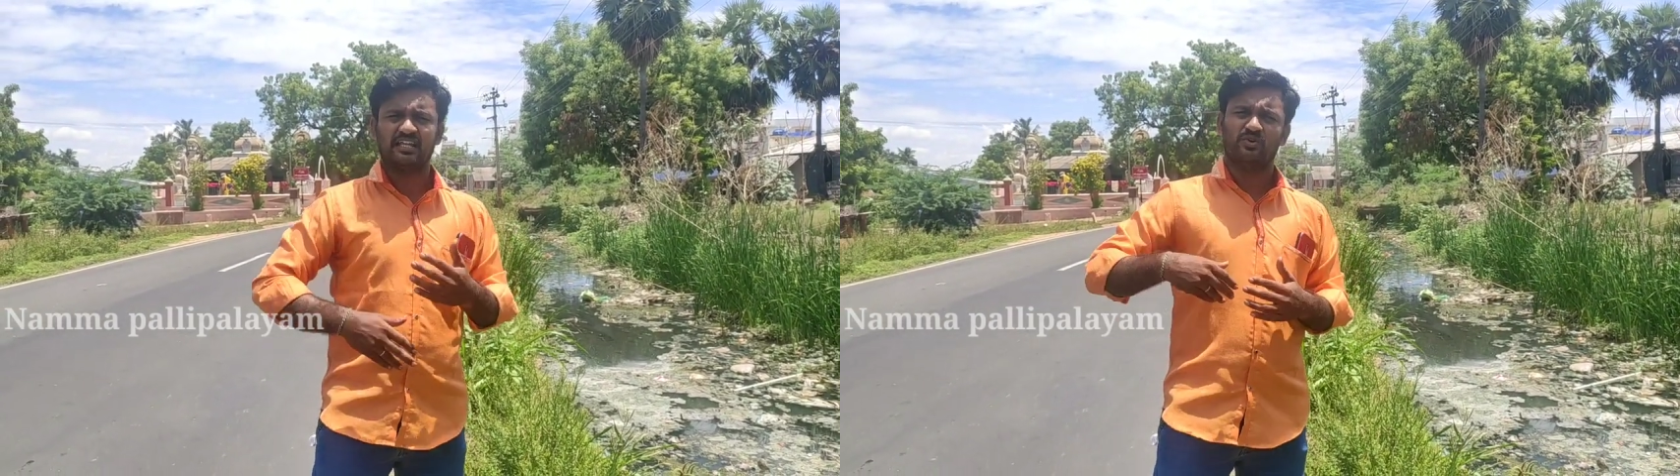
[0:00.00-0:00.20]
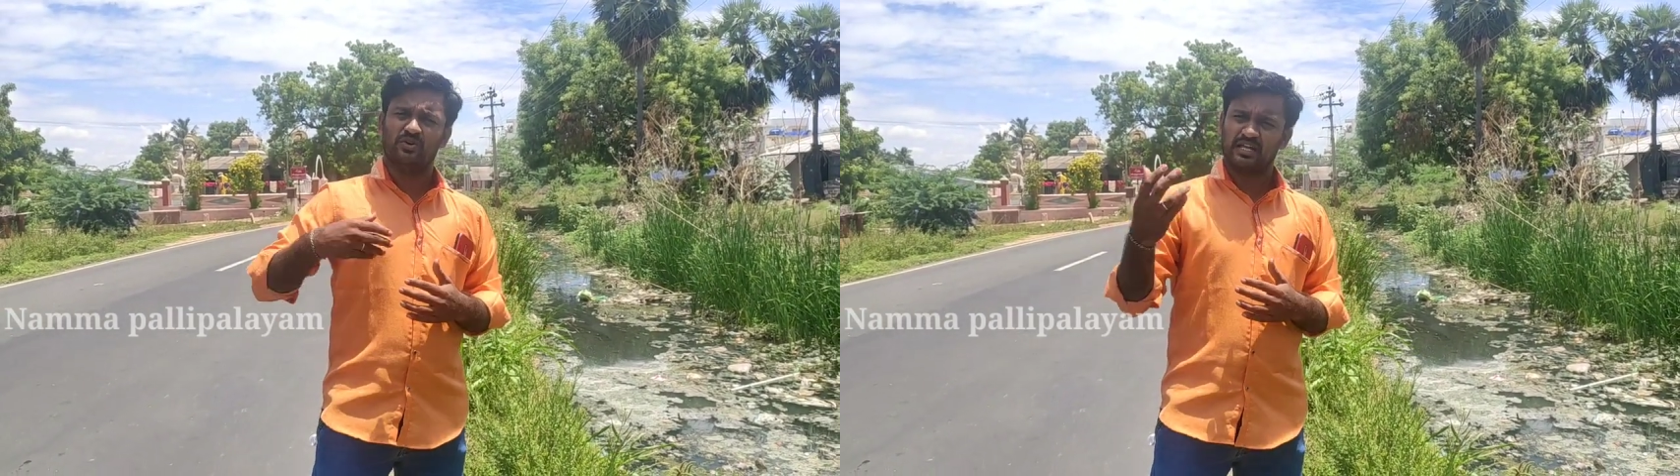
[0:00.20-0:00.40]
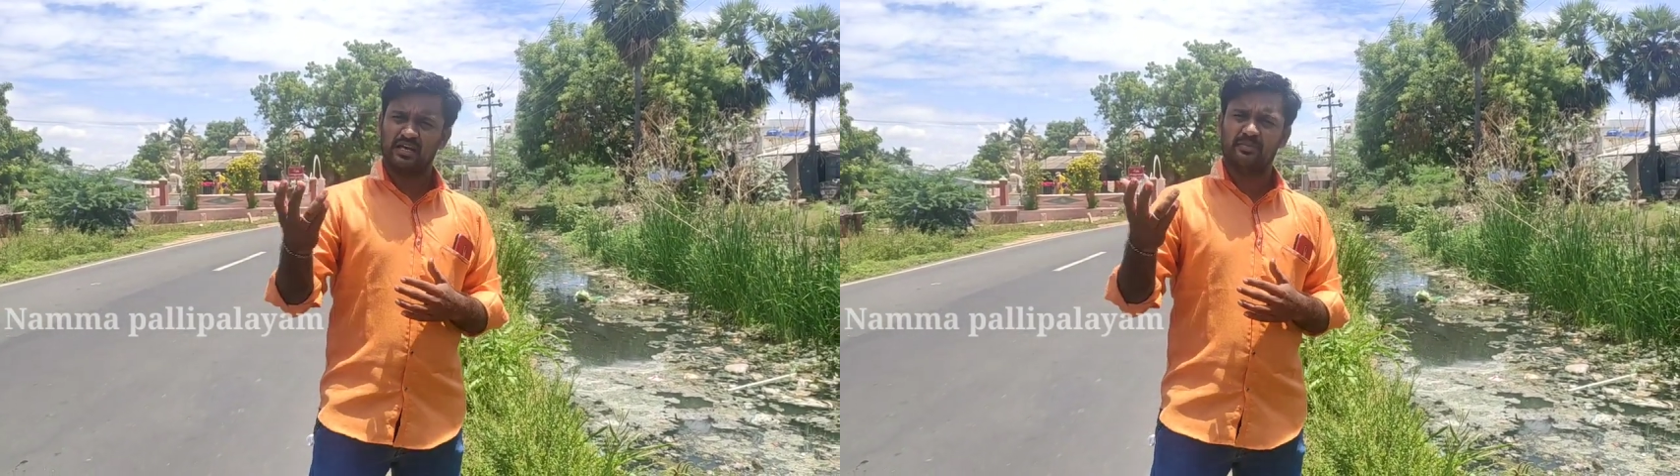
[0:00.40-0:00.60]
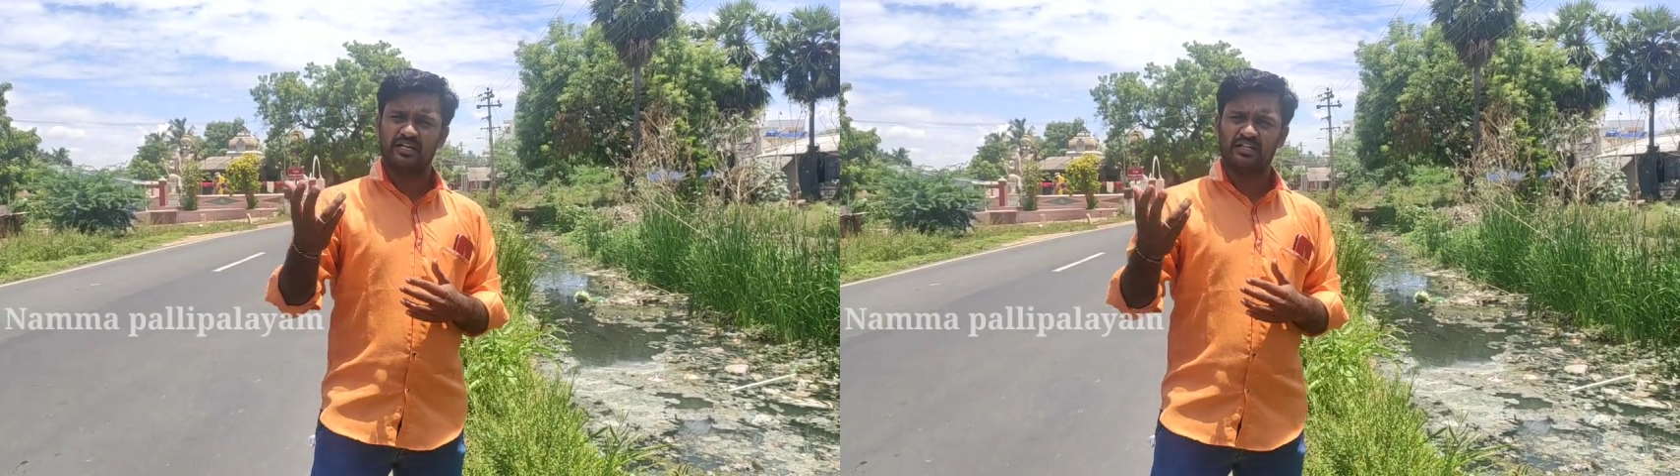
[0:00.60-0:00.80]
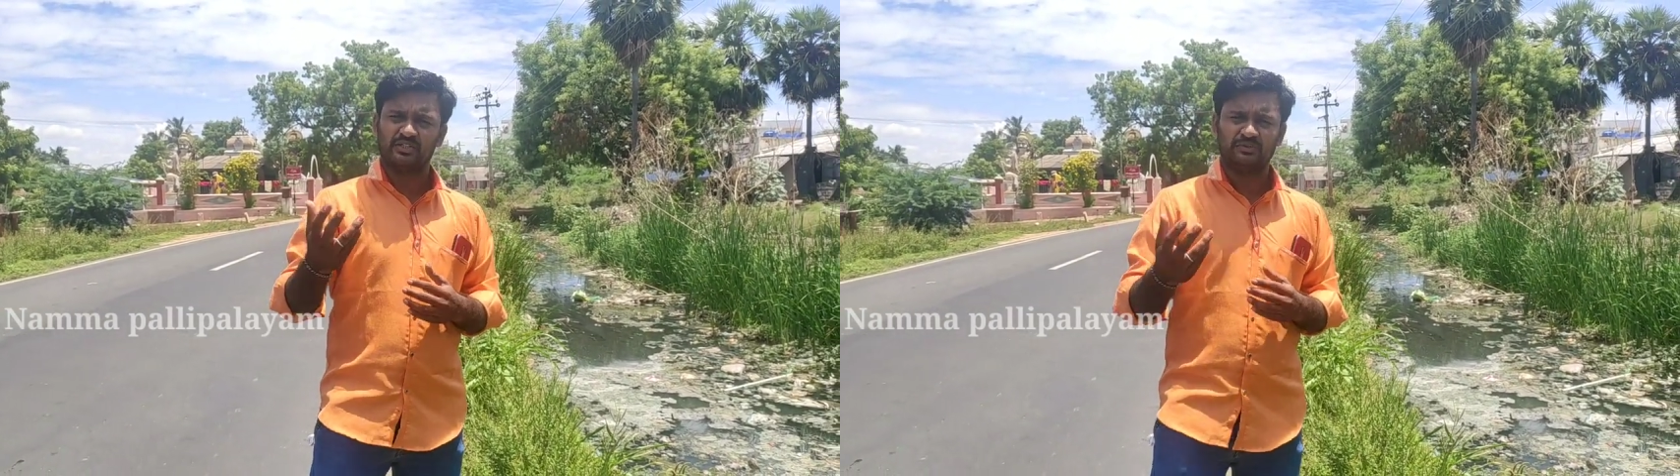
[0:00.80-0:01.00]
அதாவது
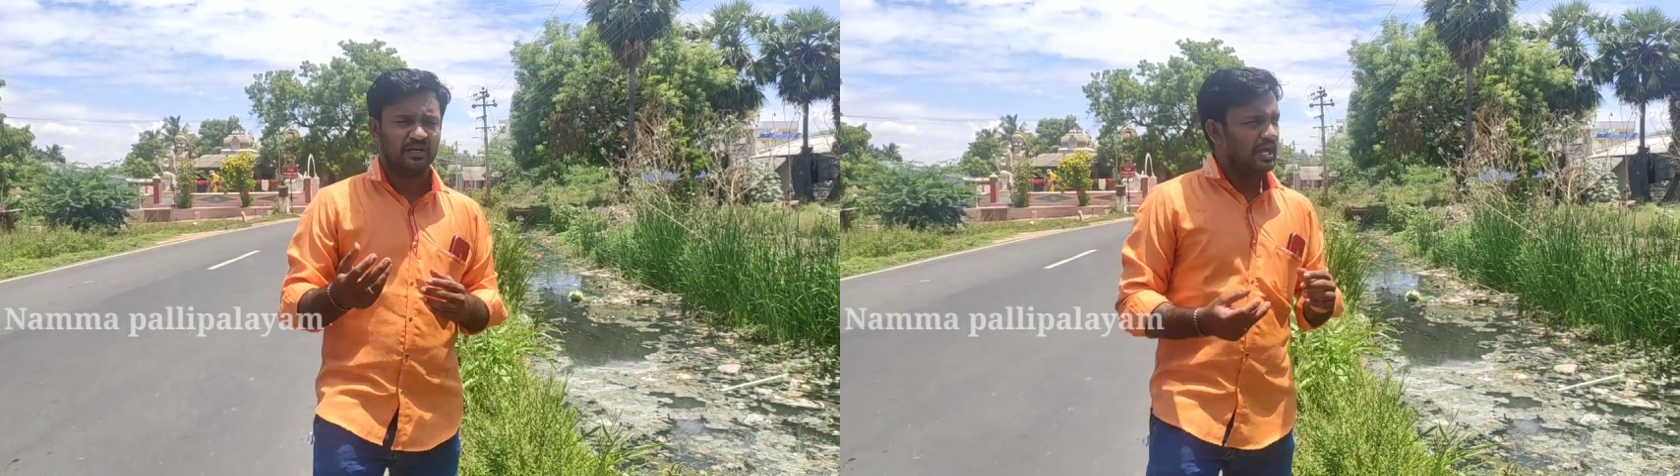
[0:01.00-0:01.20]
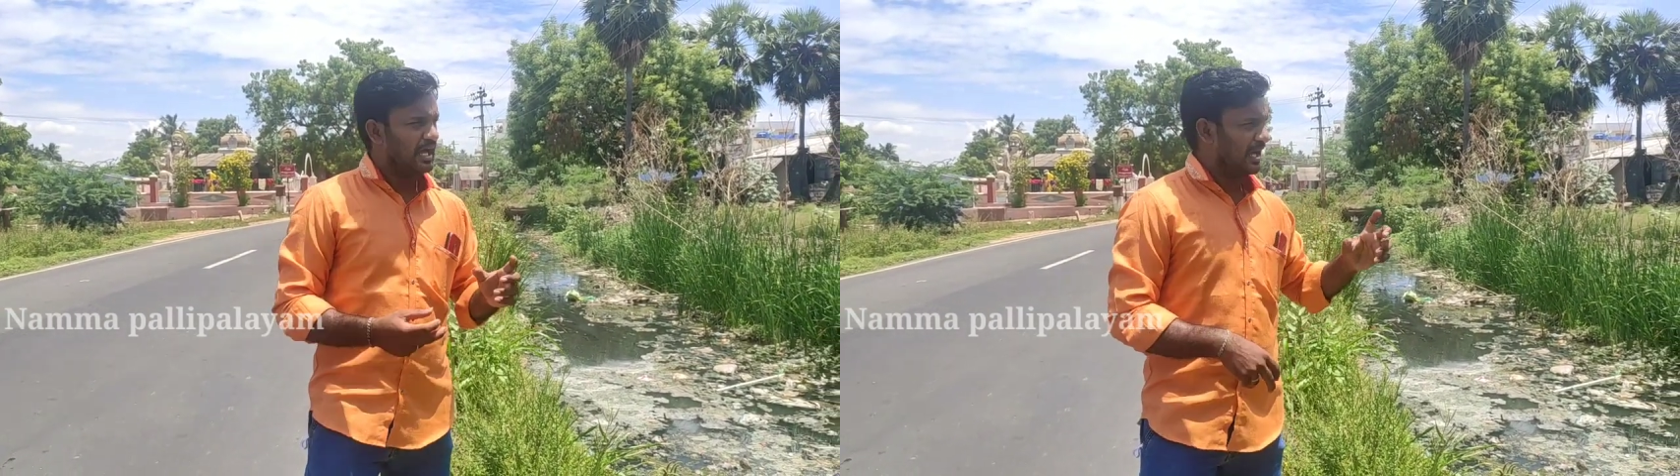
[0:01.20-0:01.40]
கொக்கராம்பேட்டைக்கும்